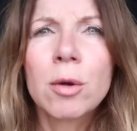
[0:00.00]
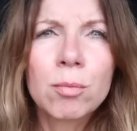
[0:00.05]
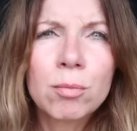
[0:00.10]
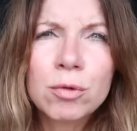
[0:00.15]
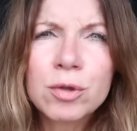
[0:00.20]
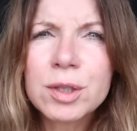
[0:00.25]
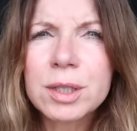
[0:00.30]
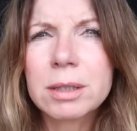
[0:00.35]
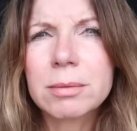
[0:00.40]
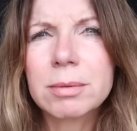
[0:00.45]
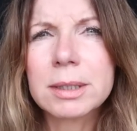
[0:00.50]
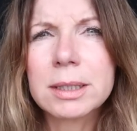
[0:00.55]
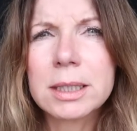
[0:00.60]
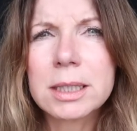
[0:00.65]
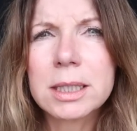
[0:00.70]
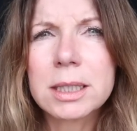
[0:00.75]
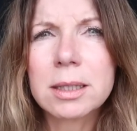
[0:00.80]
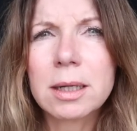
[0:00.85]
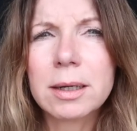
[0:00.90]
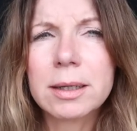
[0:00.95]
Muss aber
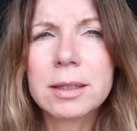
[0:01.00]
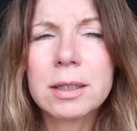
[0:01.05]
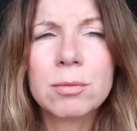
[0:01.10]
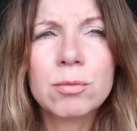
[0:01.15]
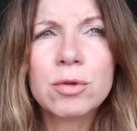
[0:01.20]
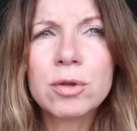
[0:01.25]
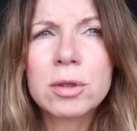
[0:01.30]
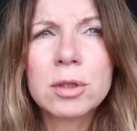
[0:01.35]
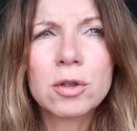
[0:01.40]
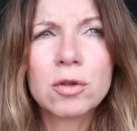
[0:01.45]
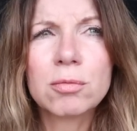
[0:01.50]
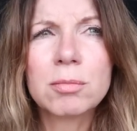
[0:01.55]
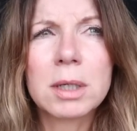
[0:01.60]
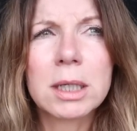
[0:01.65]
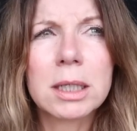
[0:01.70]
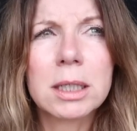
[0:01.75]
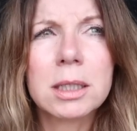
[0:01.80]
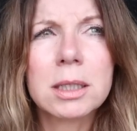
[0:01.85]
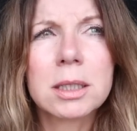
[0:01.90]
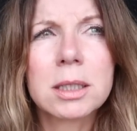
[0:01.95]
nicht sein. Ihr müsst nicht immer
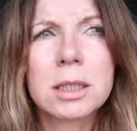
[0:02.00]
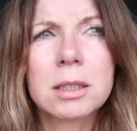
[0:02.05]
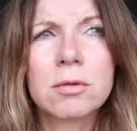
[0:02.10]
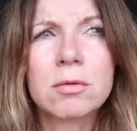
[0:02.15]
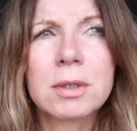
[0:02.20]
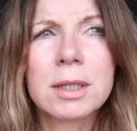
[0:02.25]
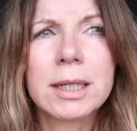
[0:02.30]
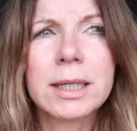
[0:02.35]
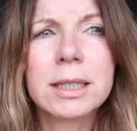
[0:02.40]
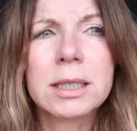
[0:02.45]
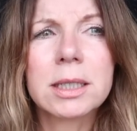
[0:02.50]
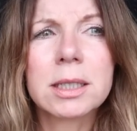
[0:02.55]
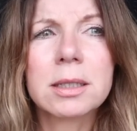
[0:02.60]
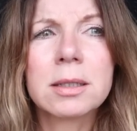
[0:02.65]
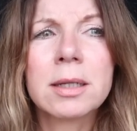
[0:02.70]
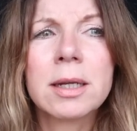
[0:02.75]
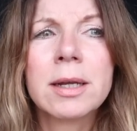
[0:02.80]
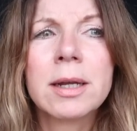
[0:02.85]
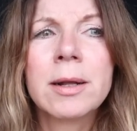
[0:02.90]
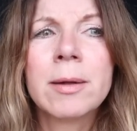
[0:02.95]
glitzern und glänzen.